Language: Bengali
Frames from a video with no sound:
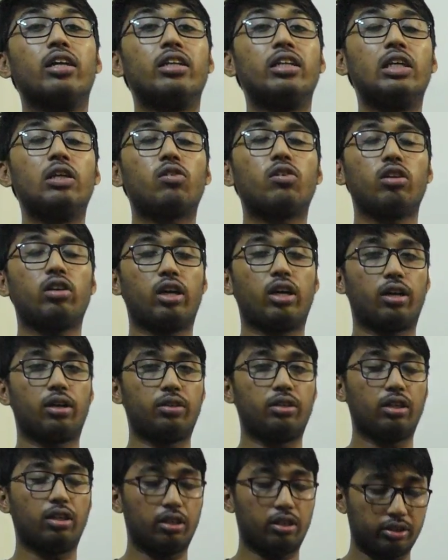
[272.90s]
নিউক্লিয়া
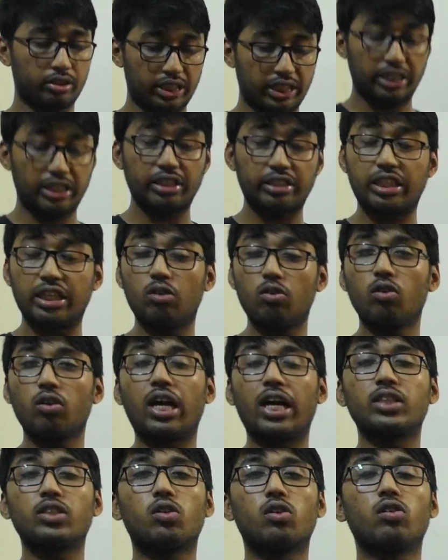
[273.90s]
সেগুলো
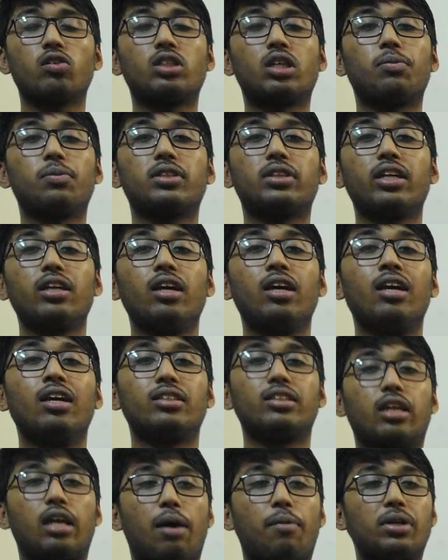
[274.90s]
কাজ করে হচ্ছে আমাদের
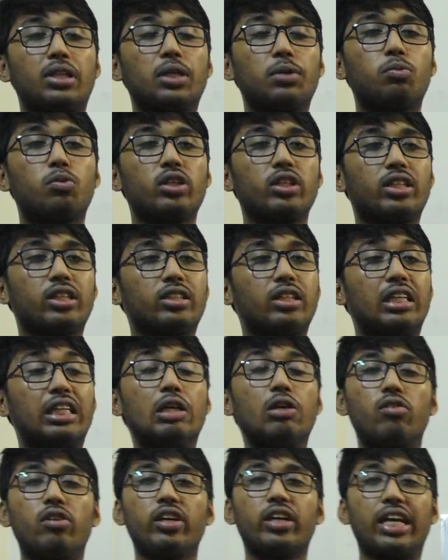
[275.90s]
যে আমাদের বডিতে যে
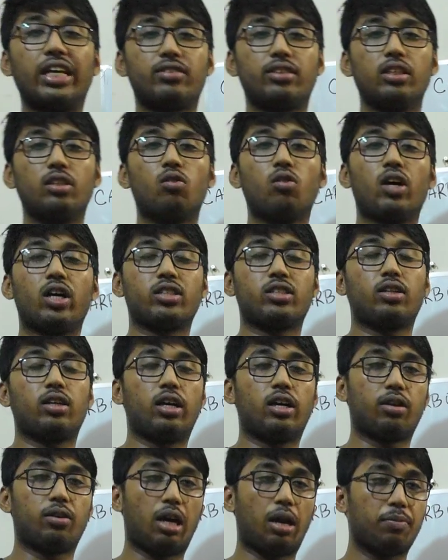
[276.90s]
নিউক্লিক অ্যাসিডগুলো
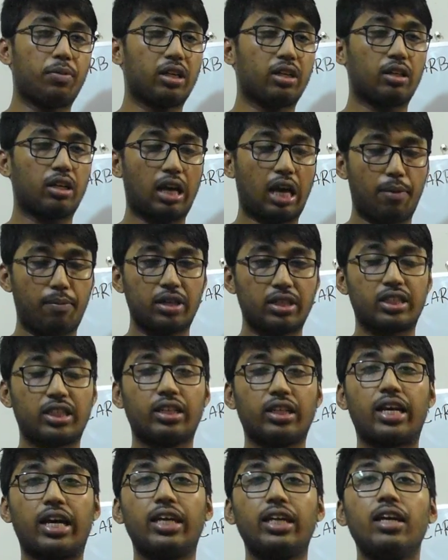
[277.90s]
আমরা খাবারের
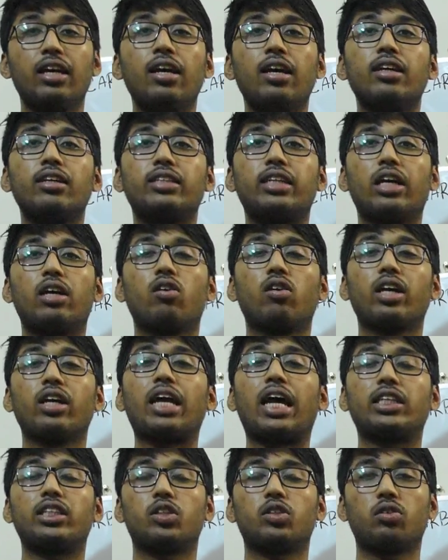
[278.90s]
সাথে খাই সেগুলোকে
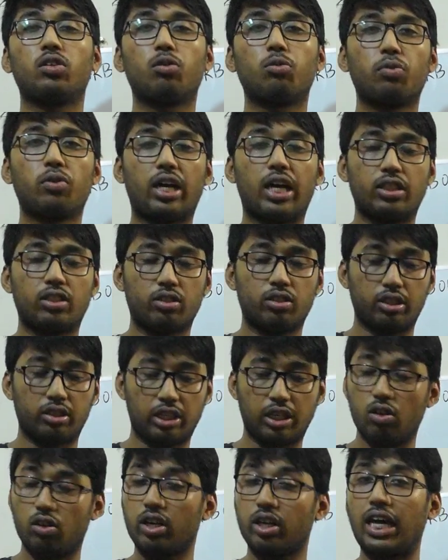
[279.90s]
ডাইজেশনের উপর কাজ
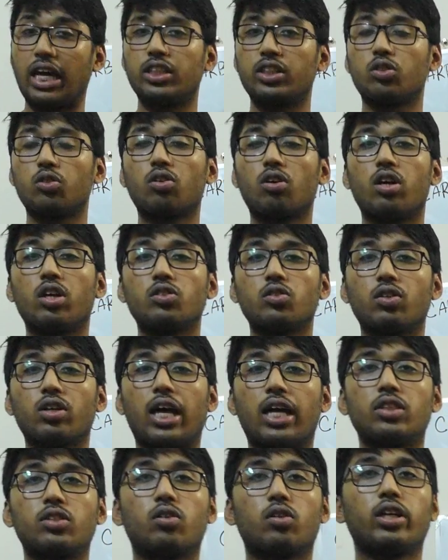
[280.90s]
সেগুলোকে ডাইজেশন করার জন্য
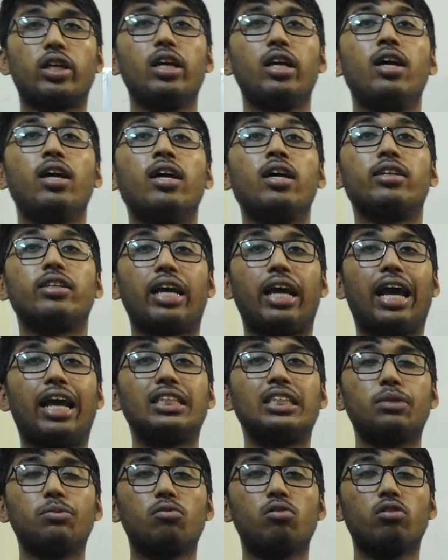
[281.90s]
কাজ করে সেই
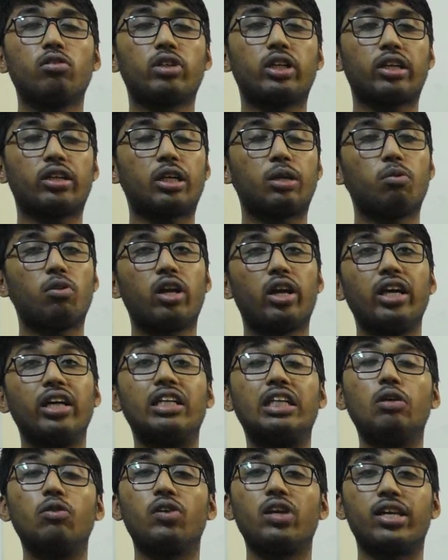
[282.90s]
এনজাইমগুলোকে কী বলা হয়
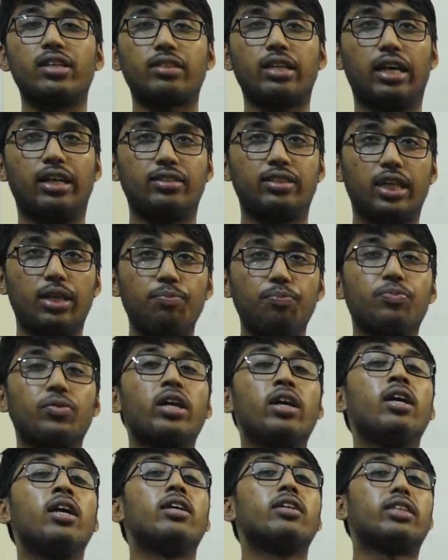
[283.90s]
নিউক্লিয়াস এনজাইম
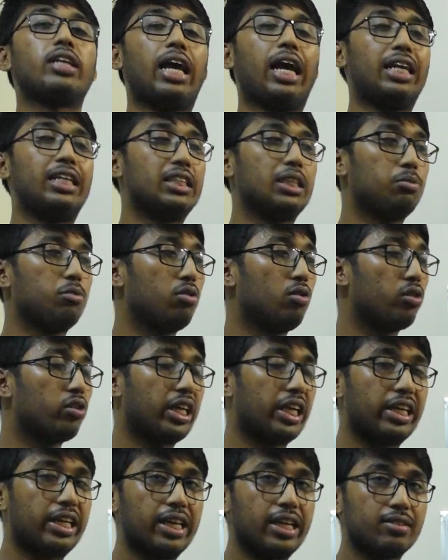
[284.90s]
সেই এনজাইমগুলো
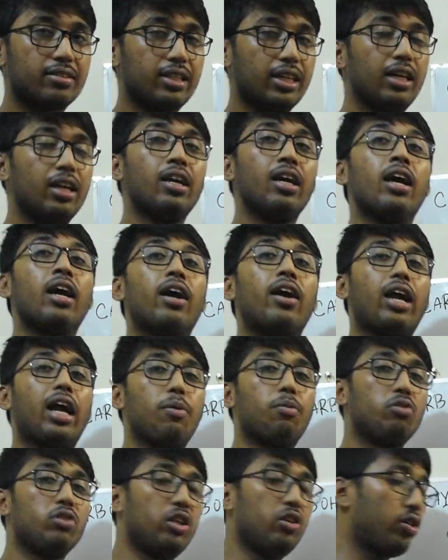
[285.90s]
কি কী আছে
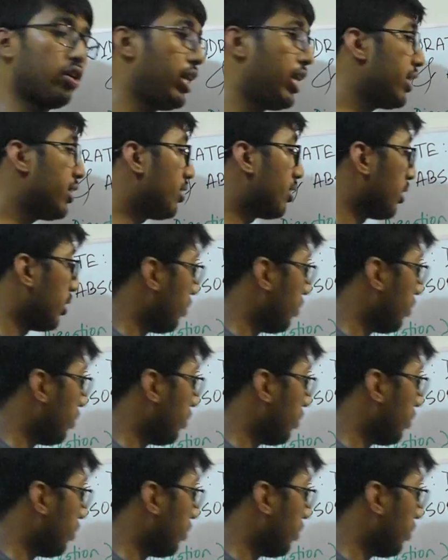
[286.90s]
রাইবো নিউক্লিয়াস